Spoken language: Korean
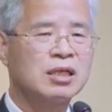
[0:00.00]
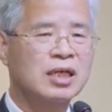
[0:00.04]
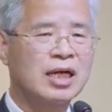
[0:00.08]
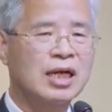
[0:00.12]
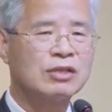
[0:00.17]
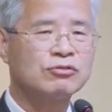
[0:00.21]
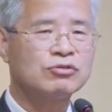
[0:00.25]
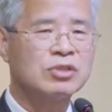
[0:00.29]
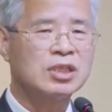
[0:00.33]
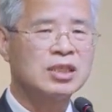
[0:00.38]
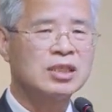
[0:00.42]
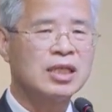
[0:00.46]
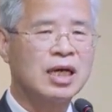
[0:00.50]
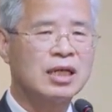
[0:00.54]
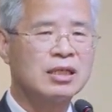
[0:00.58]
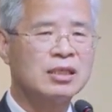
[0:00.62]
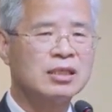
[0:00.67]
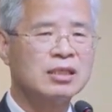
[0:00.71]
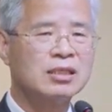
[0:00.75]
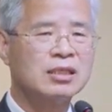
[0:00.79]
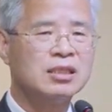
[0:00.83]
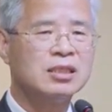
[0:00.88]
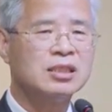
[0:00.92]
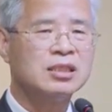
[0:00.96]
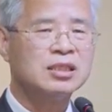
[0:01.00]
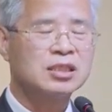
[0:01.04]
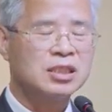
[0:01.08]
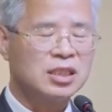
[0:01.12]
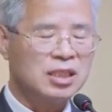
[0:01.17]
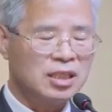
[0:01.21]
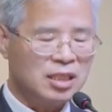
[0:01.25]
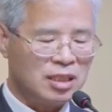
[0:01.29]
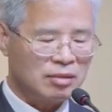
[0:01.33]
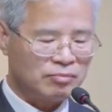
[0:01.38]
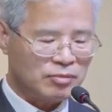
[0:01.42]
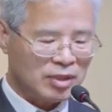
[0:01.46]
들어갈 수 있다는
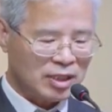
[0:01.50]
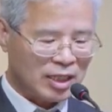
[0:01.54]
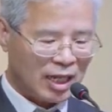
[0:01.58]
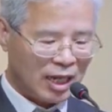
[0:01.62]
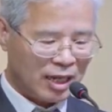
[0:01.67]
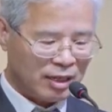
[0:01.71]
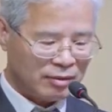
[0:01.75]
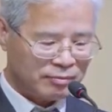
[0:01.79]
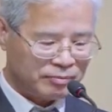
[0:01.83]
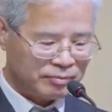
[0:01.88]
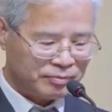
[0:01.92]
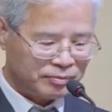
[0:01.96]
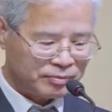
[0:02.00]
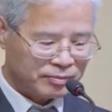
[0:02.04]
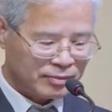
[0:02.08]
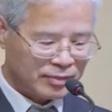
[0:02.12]
진리입니다.